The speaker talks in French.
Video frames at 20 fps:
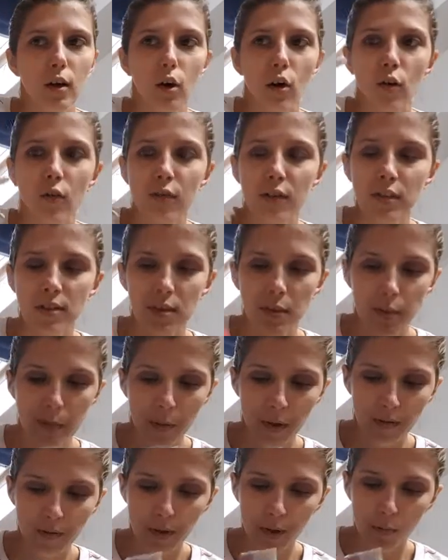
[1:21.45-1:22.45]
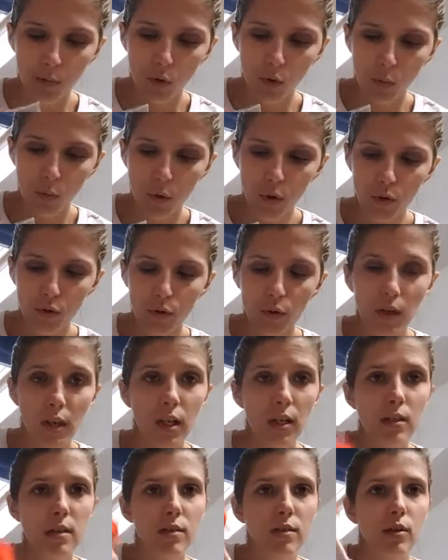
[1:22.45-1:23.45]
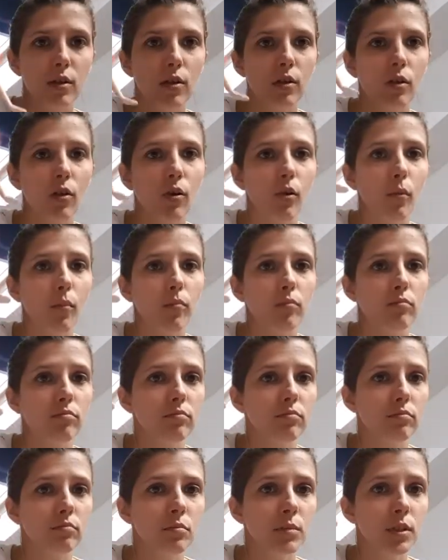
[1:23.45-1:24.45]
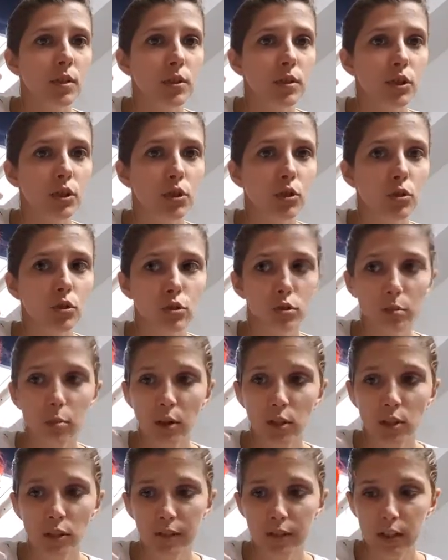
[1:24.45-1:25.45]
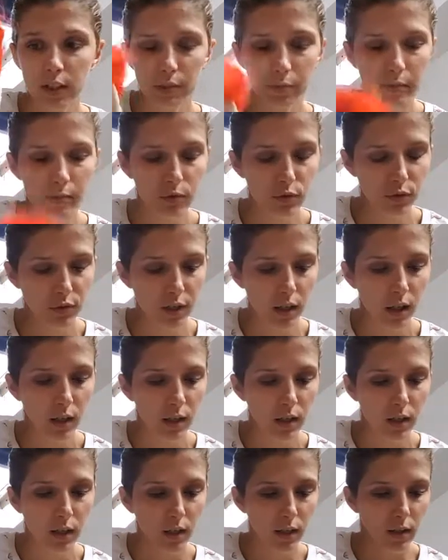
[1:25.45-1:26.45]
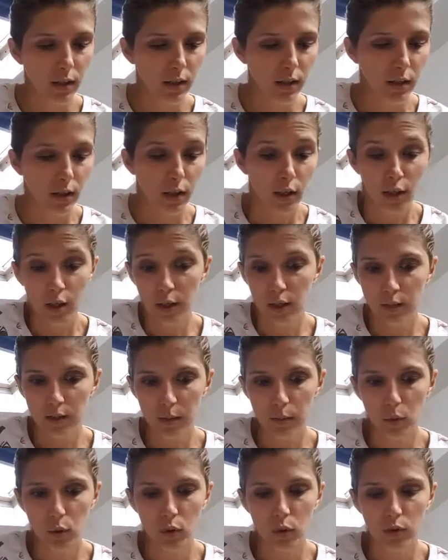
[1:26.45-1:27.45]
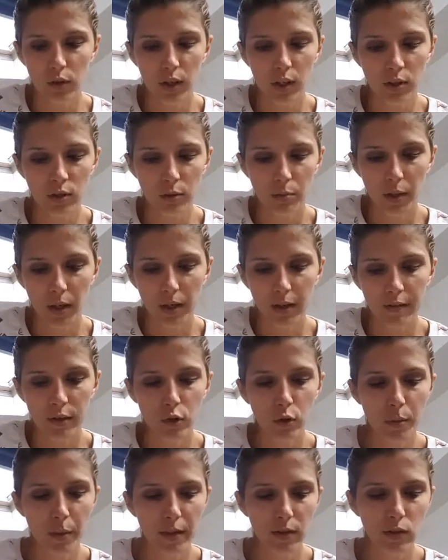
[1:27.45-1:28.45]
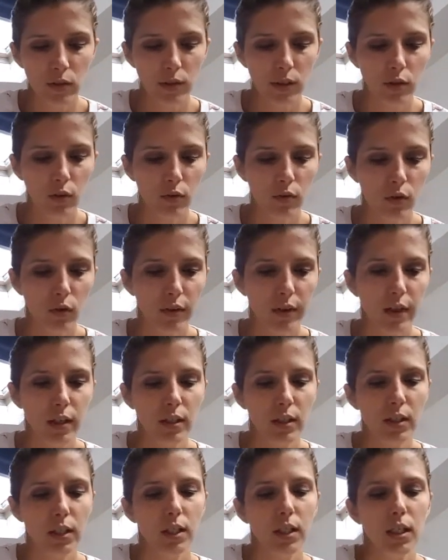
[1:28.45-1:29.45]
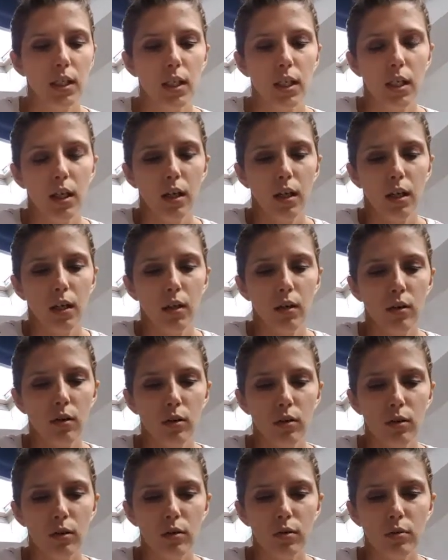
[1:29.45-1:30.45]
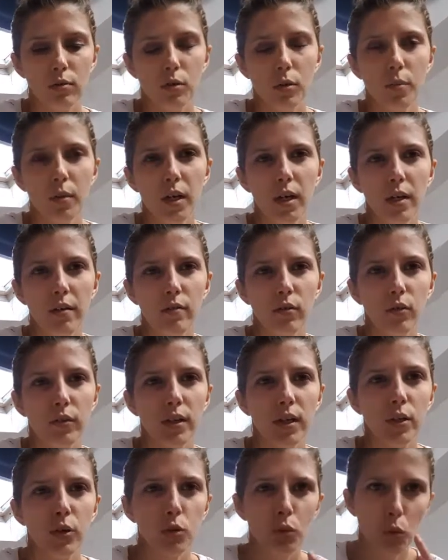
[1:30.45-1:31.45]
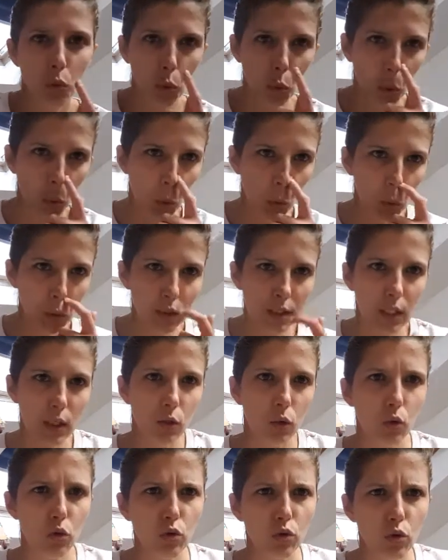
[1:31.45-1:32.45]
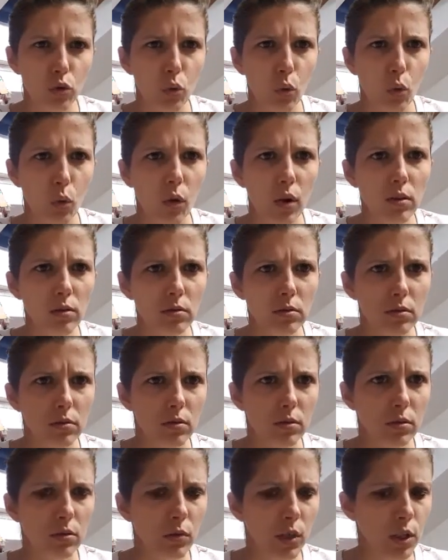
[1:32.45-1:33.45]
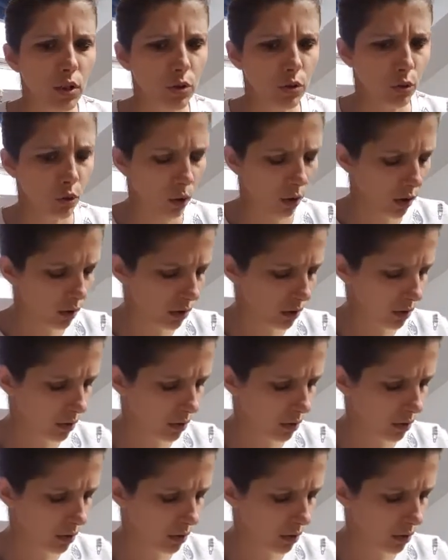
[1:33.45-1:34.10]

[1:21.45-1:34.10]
En fait, c'est pas vraiment en porcelaine, c'est un. Mais je sais pas, j'avais jamais vu ça. Et là, cette brocante-là, bah, il y avait deux personnes qui en vendaient. Euh, combien les vendaient 2,50€, je crois. Ouais, je crois.